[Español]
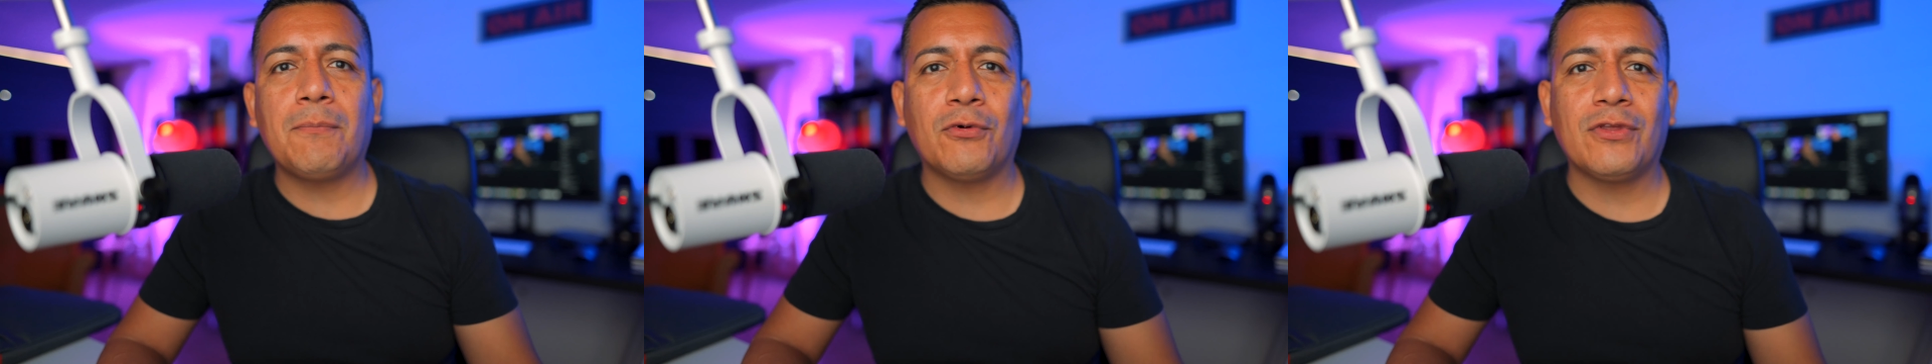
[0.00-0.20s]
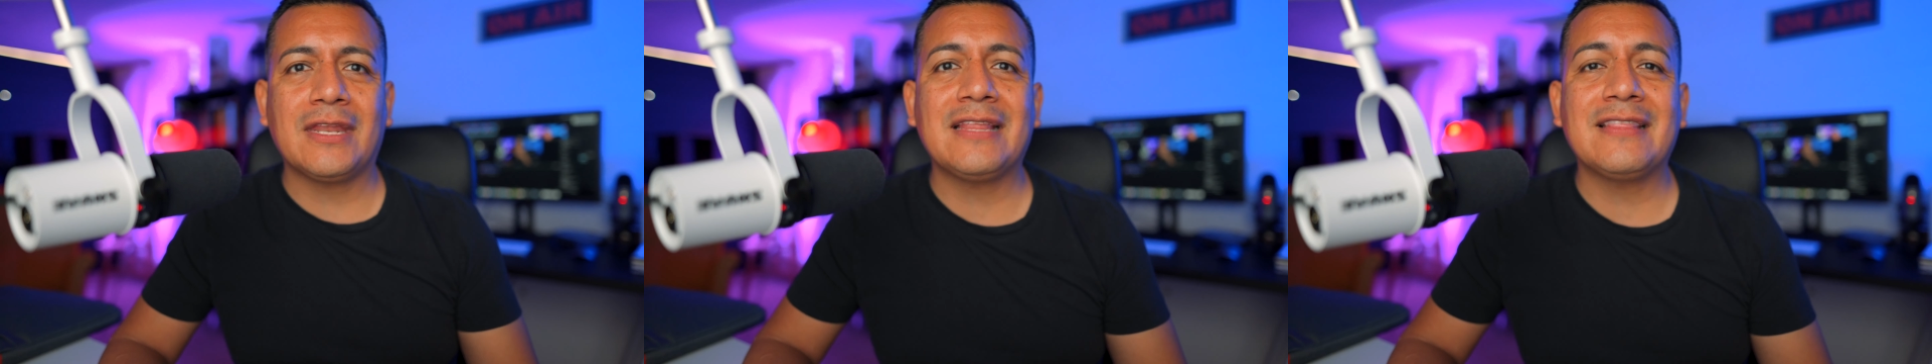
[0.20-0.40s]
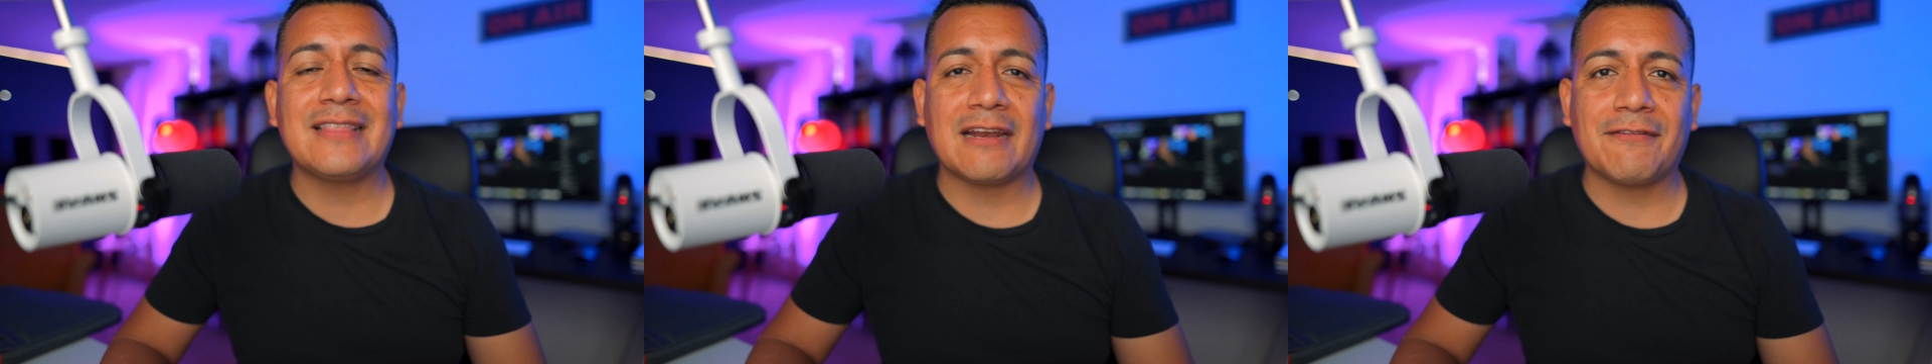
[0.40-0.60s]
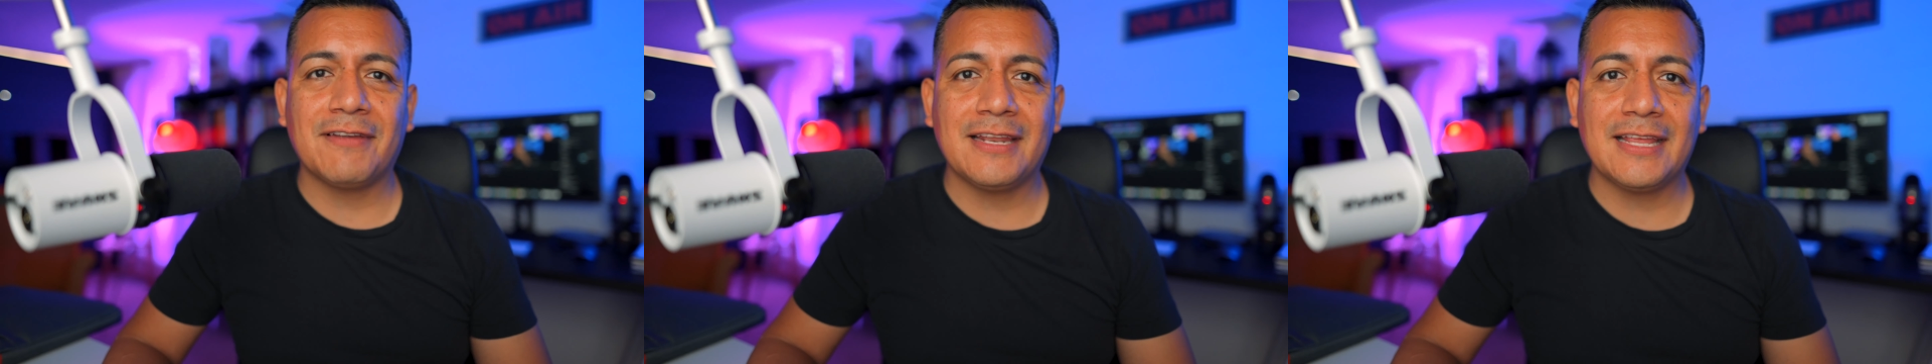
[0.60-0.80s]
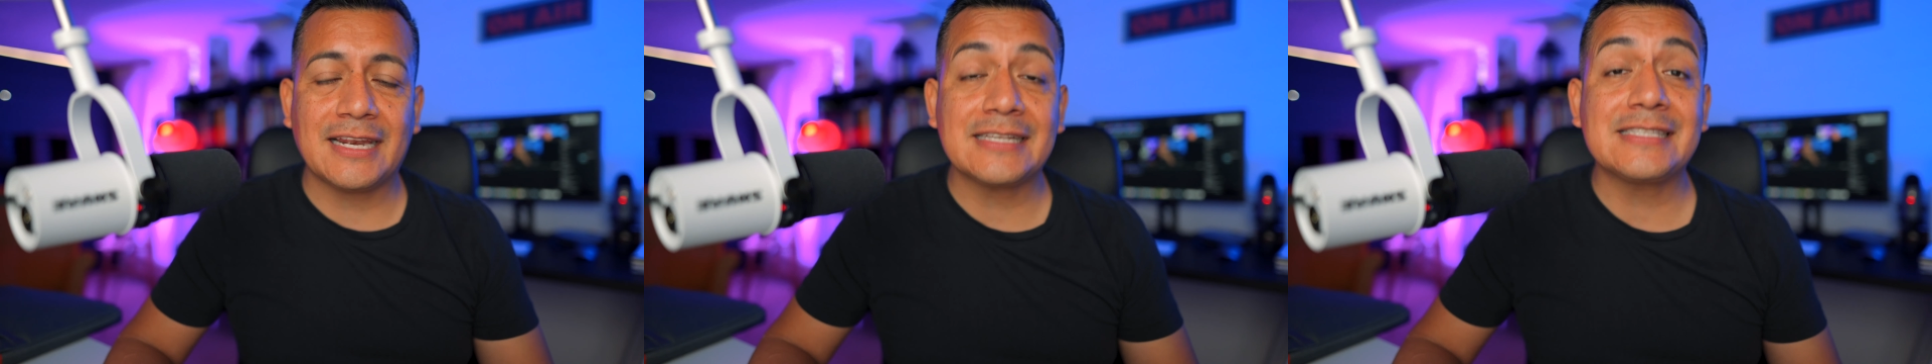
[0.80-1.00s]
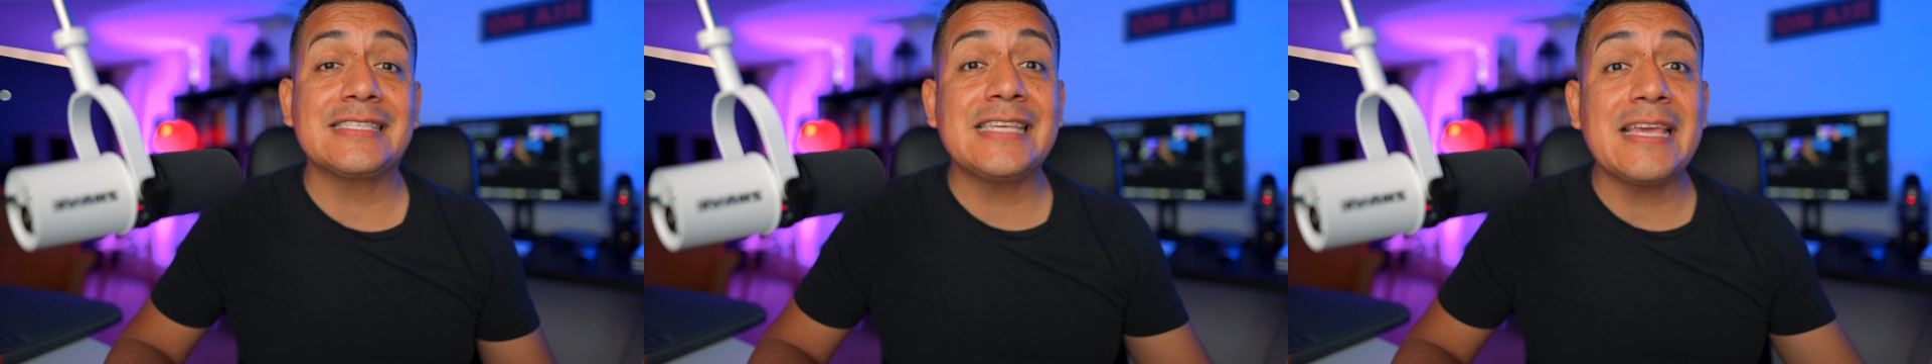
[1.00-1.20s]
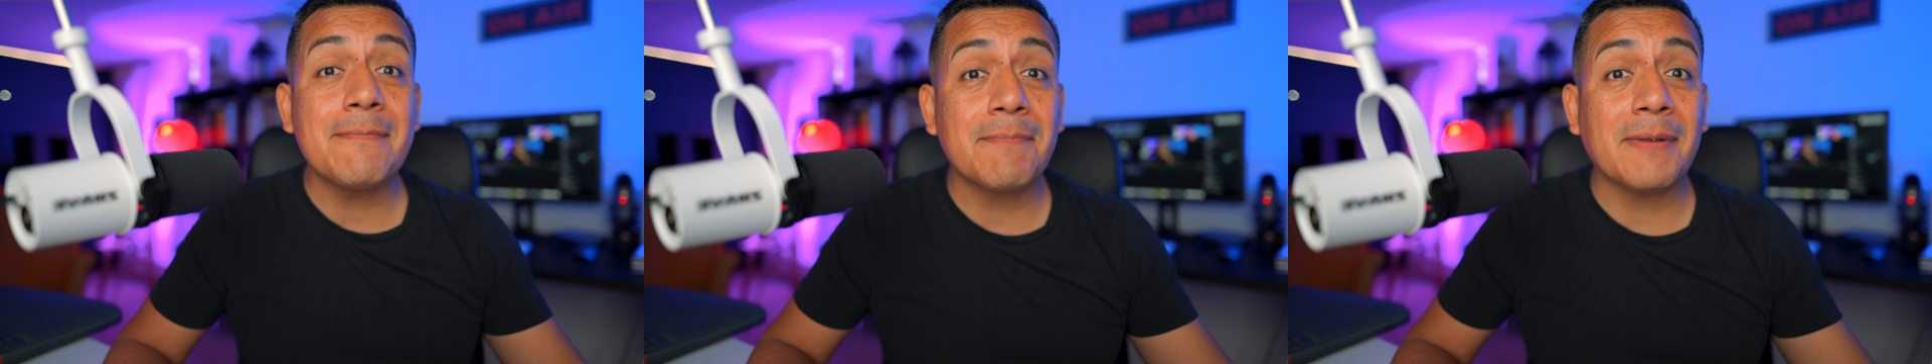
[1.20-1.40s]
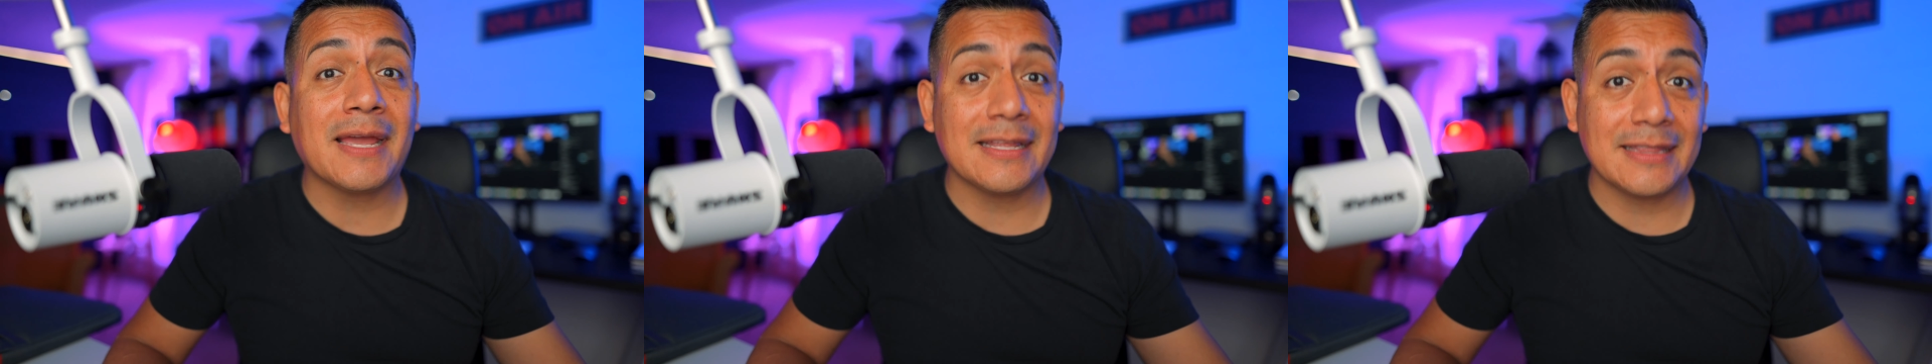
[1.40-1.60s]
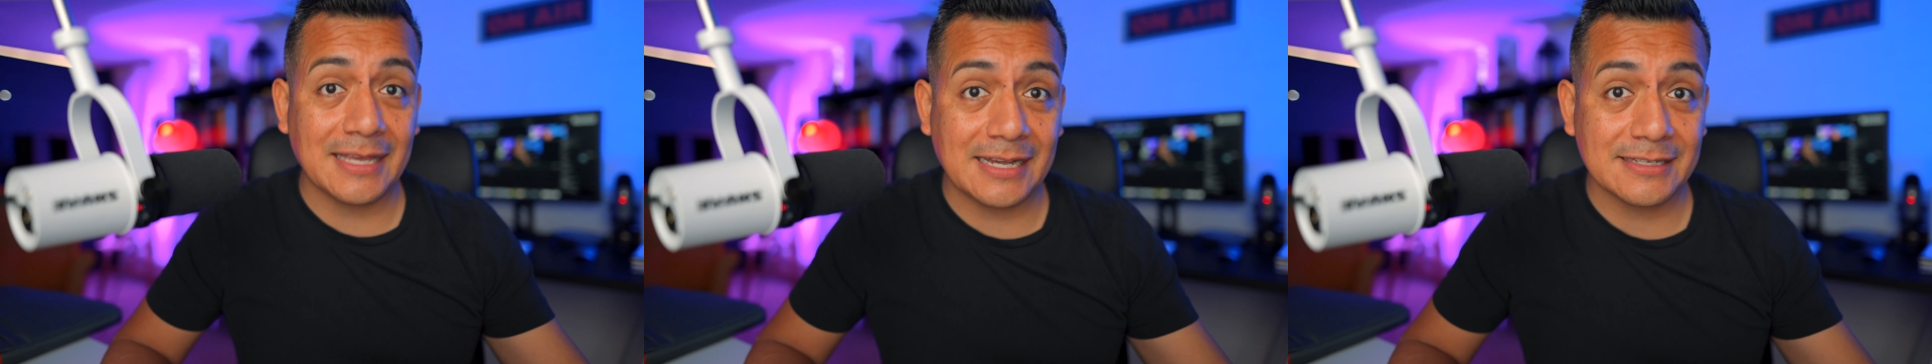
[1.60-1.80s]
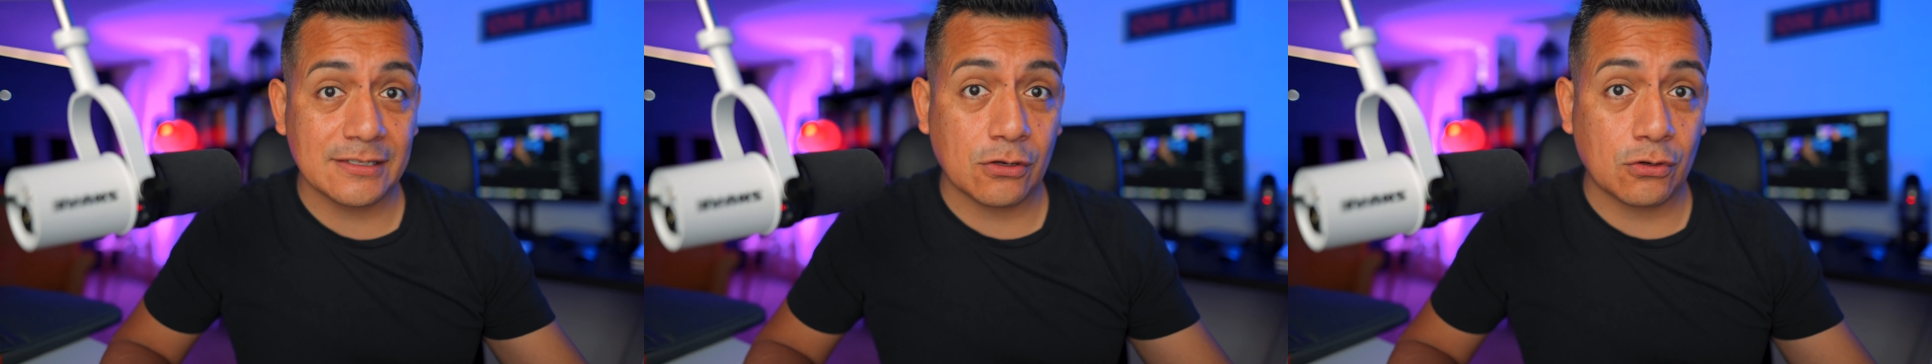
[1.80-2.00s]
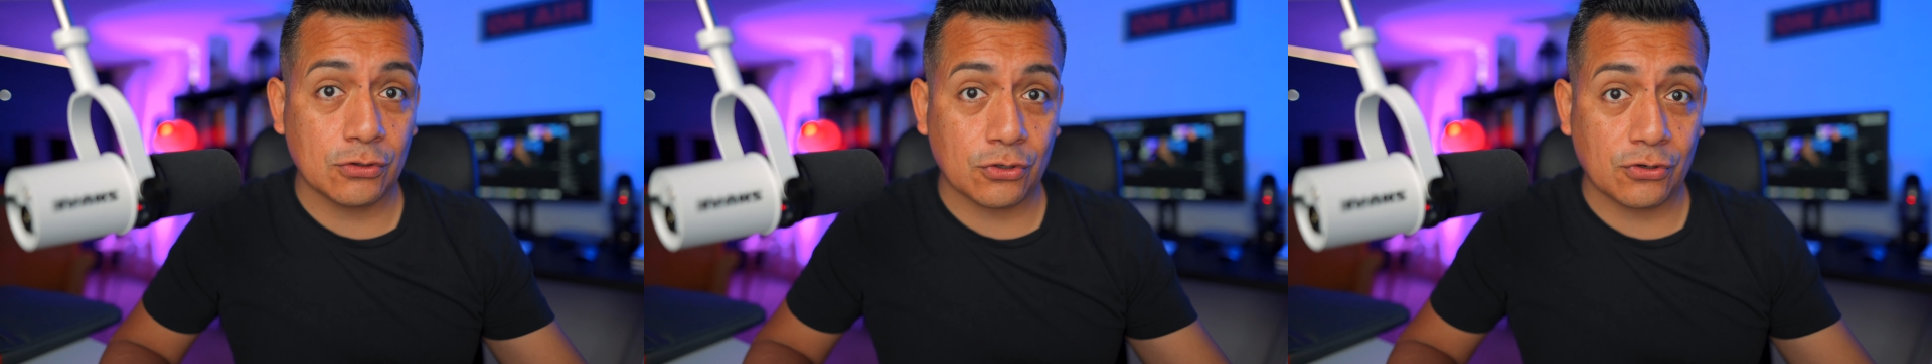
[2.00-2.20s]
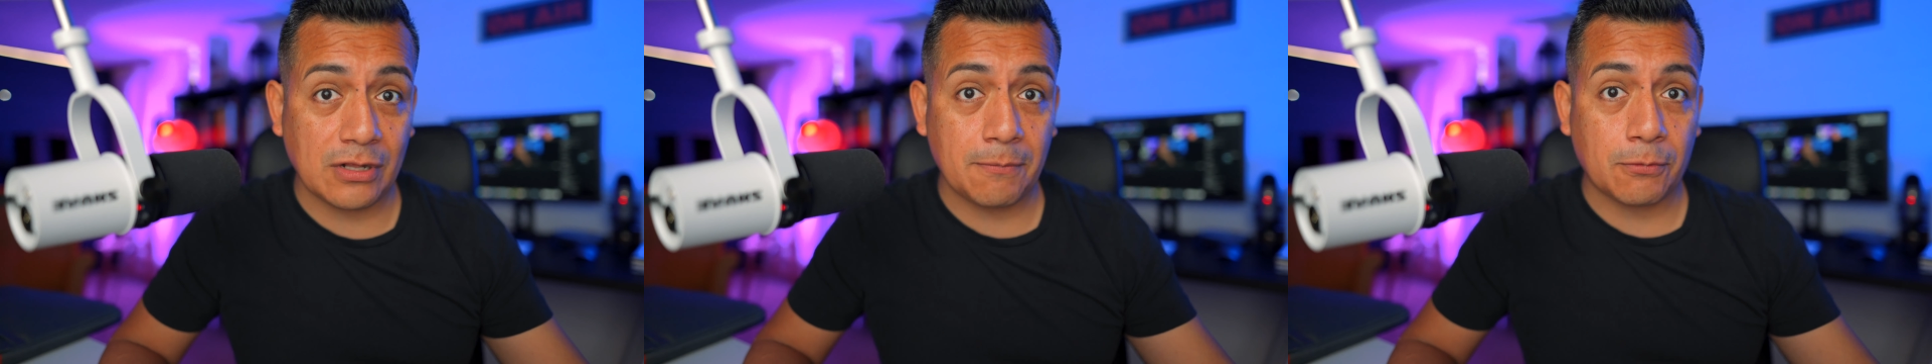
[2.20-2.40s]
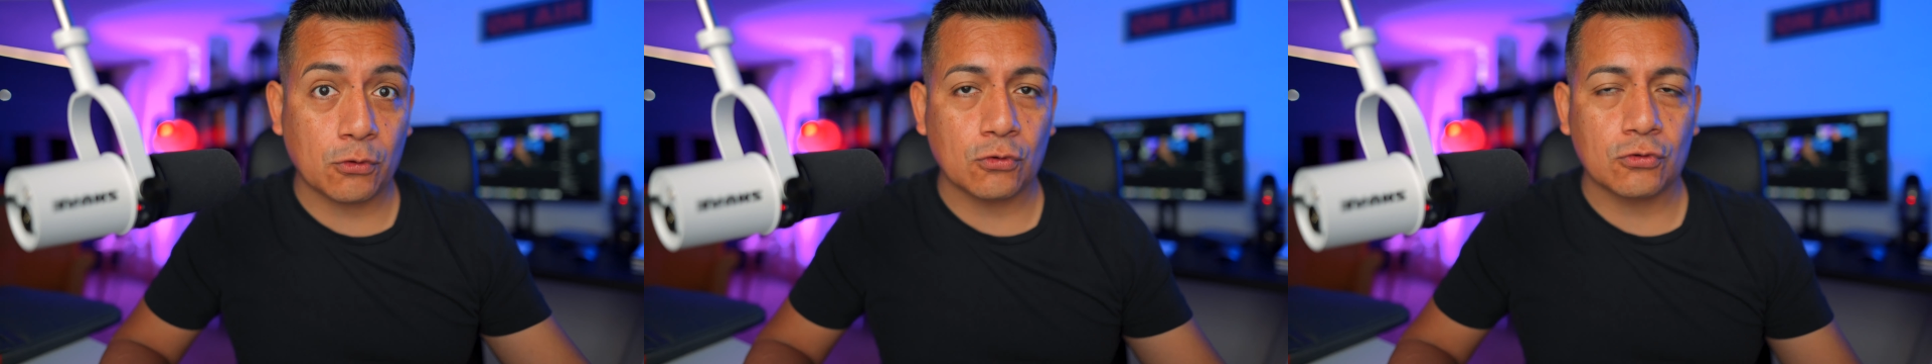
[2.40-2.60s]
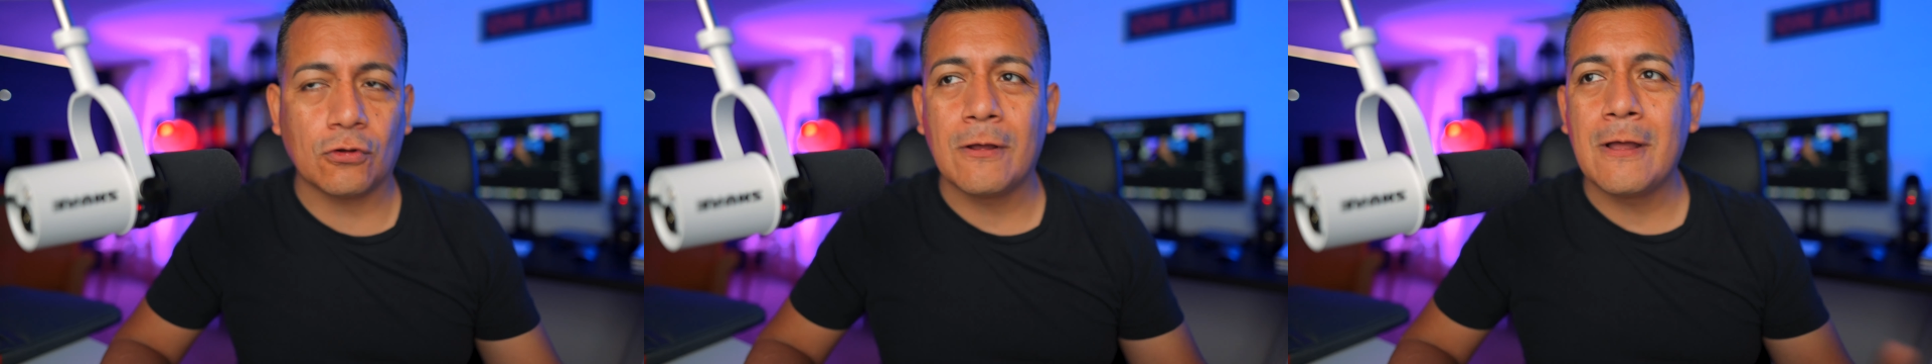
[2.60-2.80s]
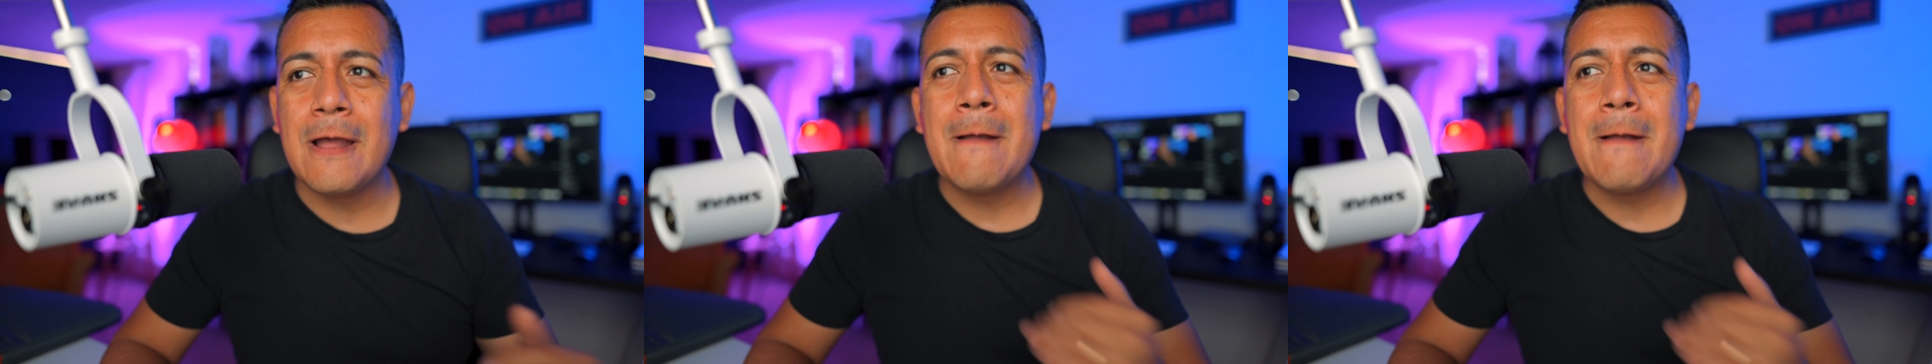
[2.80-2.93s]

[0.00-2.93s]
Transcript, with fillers: poder intervenir siempre que tengas el control del producto.